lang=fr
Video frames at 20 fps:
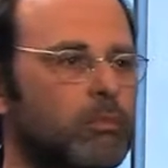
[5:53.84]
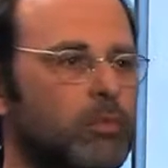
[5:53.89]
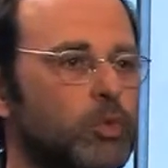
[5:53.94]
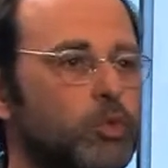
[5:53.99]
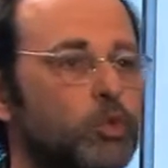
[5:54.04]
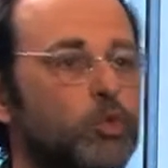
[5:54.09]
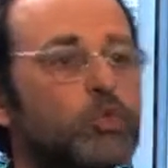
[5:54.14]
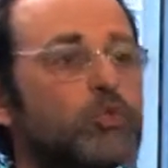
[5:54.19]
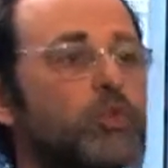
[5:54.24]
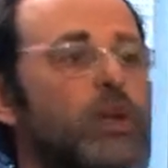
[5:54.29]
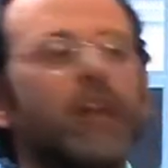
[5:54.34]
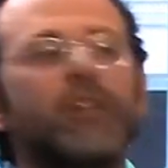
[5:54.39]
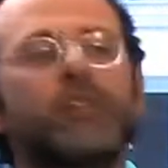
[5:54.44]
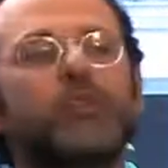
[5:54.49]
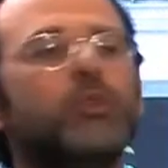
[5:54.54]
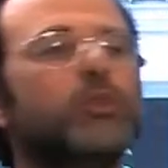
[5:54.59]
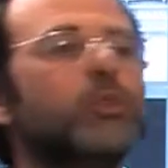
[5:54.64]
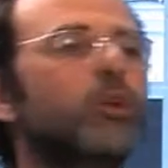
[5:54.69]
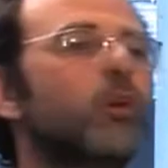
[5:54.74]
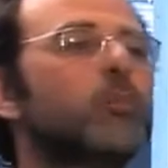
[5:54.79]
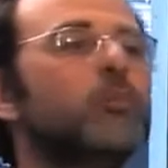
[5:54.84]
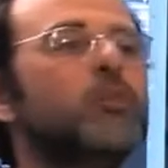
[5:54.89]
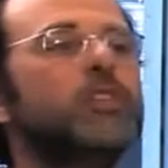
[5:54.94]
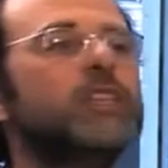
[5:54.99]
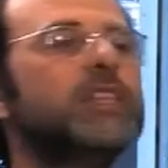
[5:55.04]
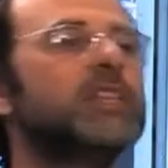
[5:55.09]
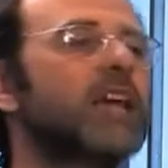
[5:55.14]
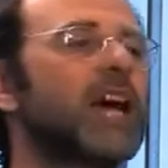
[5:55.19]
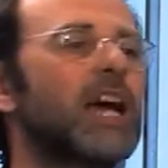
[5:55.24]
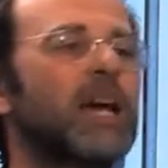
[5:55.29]
d'ouverture
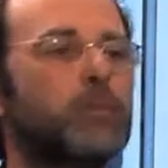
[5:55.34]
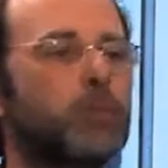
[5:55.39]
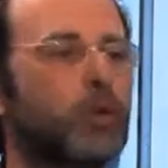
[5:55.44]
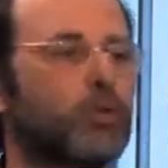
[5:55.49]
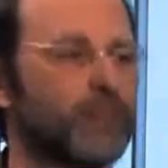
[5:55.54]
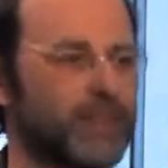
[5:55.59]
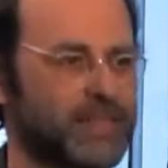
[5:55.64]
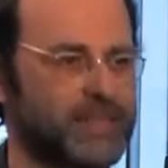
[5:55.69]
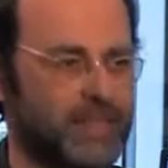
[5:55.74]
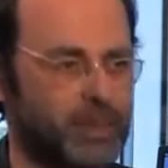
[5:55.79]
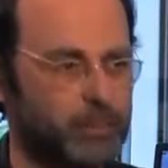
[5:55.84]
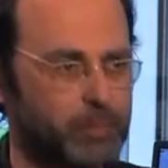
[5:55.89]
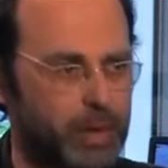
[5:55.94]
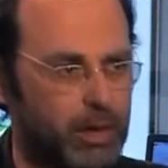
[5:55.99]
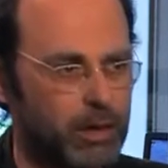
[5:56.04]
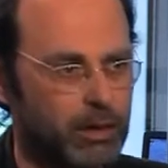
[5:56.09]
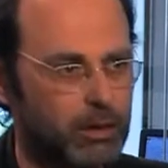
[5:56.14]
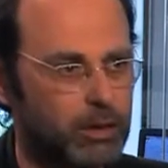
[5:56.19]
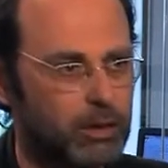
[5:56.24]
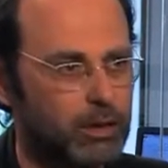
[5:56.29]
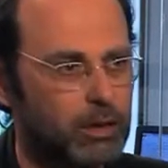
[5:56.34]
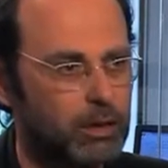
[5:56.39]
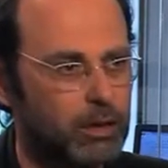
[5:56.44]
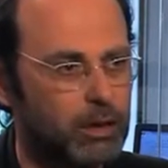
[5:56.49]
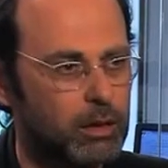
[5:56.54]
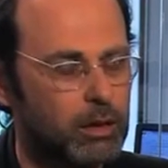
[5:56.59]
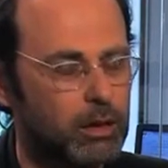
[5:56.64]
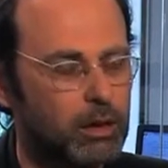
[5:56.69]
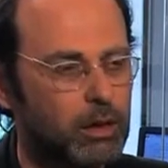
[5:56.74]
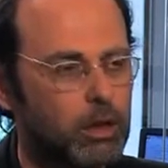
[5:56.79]
musicale pour faire sympa,
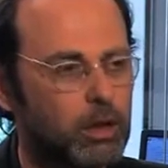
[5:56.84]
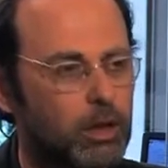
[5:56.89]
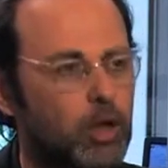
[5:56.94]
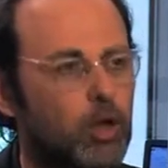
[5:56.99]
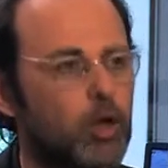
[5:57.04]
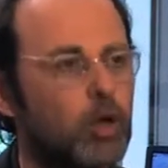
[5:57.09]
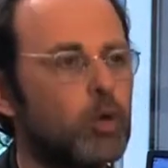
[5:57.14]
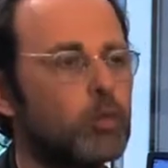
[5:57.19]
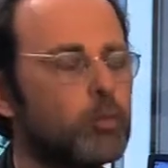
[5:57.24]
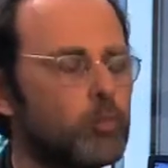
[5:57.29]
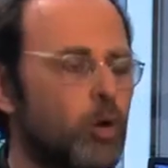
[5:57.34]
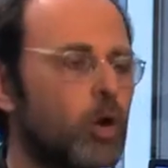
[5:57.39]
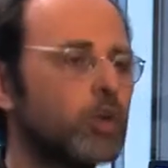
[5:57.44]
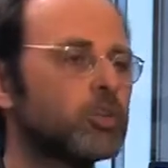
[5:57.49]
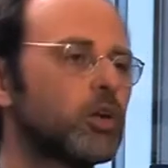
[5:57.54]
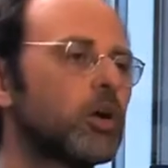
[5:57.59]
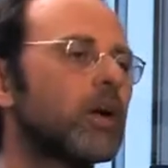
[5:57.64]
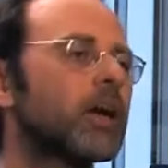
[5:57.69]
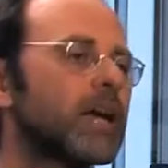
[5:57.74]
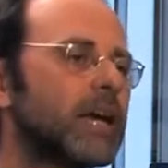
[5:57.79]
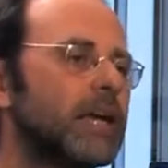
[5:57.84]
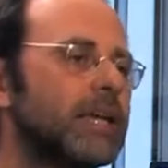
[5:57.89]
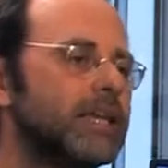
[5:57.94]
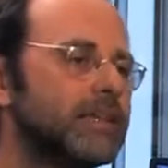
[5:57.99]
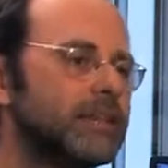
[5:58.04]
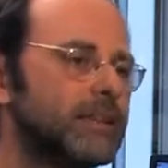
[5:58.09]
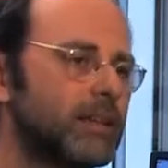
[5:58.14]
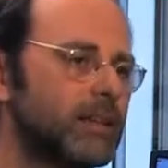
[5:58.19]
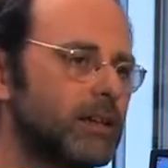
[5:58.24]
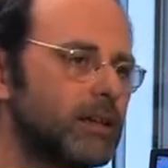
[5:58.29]
porte en
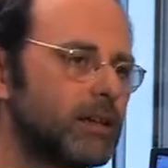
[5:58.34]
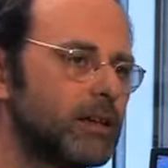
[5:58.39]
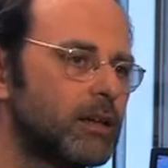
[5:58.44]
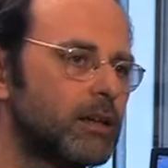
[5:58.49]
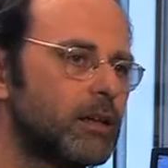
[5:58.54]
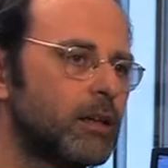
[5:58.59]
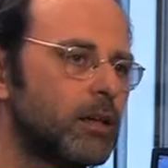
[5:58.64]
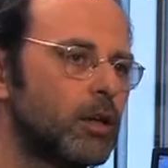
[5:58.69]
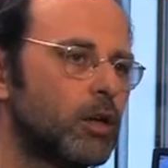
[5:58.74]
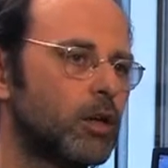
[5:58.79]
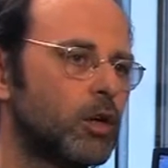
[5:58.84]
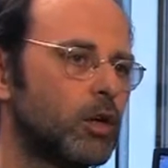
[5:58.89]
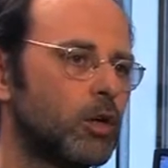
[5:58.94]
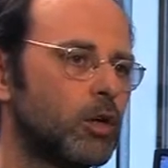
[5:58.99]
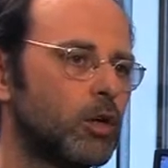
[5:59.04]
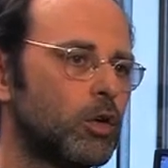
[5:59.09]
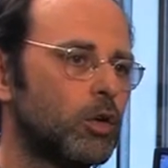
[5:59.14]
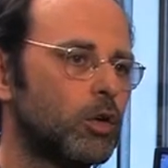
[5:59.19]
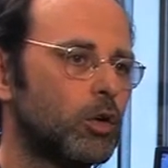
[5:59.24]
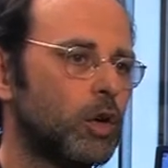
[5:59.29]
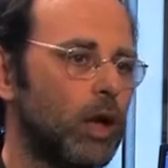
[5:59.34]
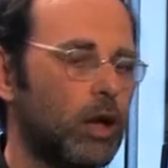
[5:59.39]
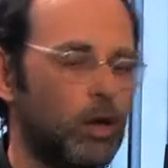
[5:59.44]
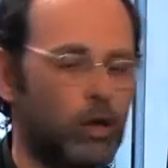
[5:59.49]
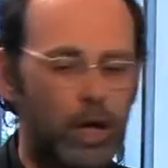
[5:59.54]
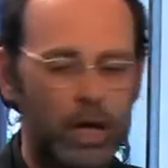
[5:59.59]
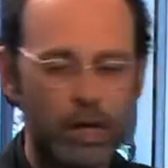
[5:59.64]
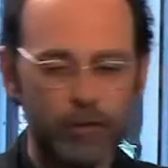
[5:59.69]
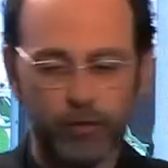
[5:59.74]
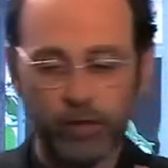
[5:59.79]
réalité
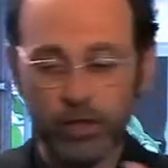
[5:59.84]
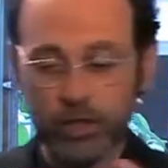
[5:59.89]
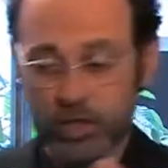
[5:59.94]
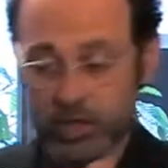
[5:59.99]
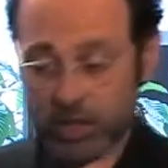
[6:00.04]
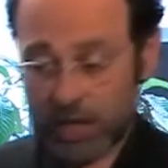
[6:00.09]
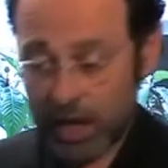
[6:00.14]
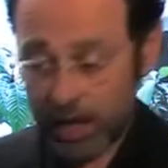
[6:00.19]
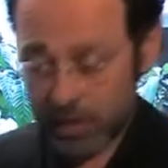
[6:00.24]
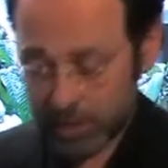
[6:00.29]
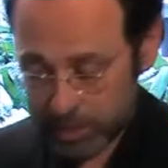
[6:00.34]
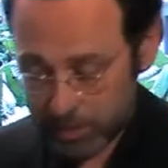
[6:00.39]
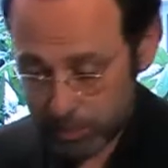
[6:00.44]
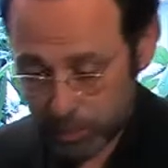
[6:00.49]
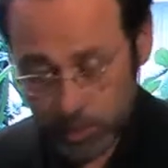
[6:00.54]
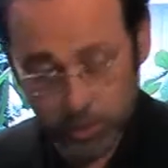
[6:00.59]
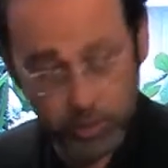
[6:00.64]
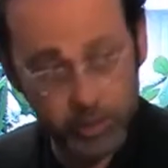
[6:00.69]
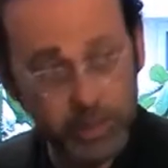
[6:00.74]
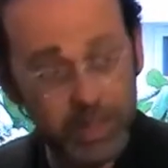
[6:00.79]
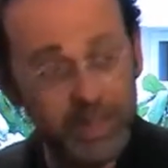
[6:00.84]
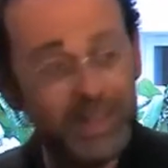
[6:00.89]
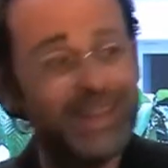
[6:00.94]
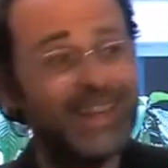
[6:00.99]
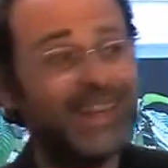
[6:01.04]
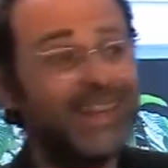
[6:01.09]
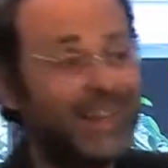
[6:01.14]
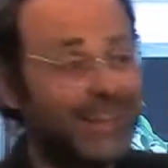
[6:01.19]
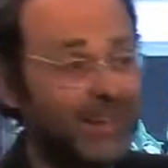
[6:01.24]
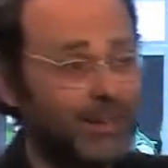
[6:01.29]
à la fois une charge émotionnelle
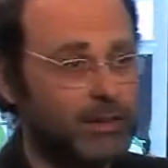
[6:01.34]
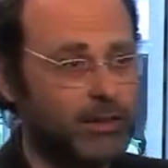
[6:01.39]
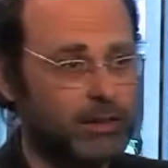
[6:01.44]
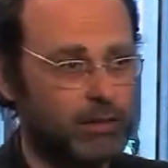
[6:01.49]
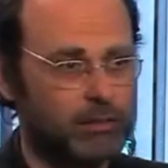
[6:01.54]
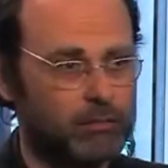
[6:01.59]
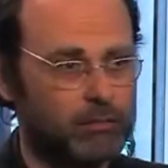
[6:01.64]
et